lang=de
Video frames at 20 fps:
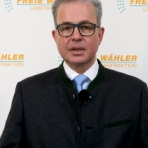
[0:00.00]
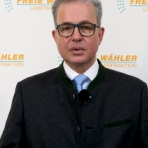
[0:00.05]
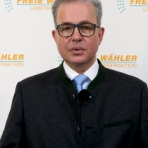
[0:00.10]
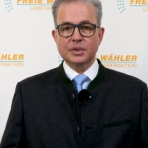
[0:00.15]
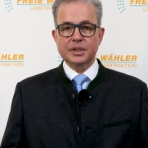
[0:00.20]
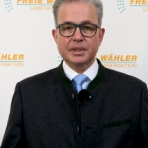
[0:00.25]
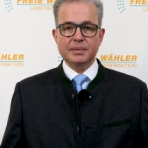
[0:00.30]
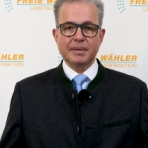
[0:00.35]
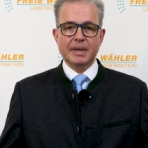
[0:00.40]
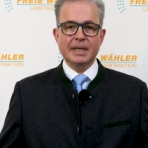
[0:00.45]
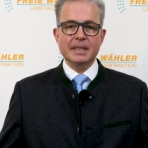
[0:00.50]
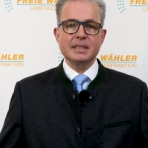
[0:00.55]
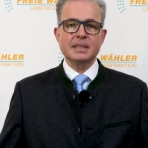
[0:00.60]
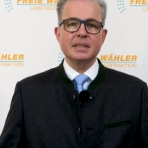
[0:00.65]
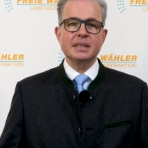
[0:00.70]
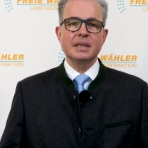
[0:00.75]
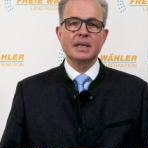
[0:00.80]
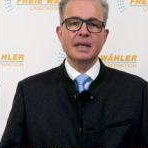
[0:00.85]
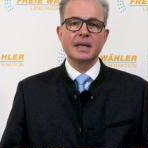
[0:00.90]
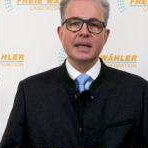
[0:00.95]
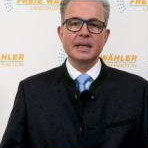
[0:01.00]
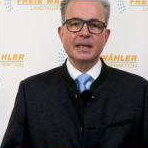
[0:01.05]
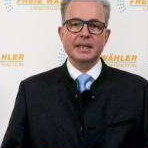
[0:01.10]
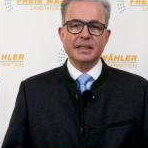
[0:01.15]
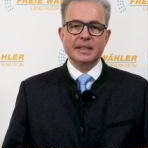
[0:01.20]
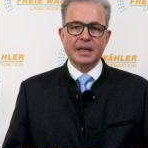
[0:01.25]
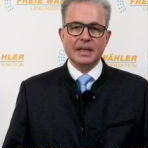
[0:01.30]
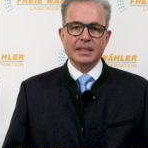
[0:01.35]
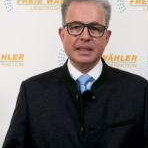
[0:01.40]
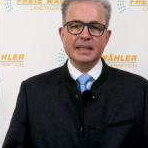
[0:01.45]
Und ich weiß,
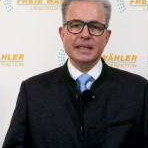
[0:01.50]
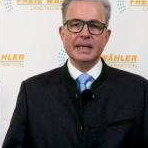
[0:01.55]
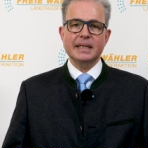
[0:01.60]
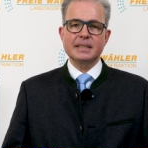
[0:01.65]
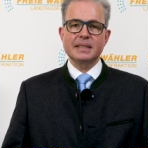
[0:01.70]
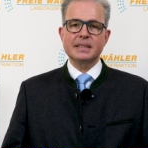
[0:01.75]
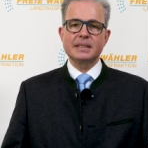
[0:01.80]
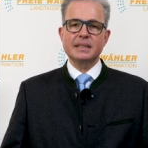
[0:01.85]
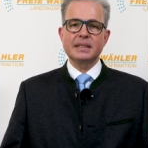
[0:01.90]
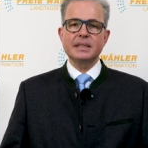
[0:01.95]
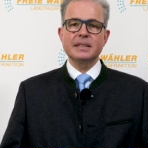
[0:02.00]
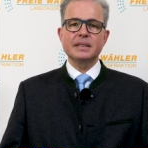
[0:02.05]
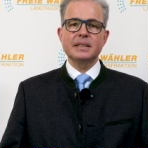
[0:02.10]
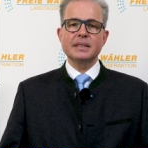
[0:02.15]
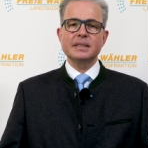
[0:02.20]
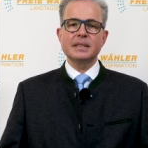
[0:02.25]
gerade jetzt gilt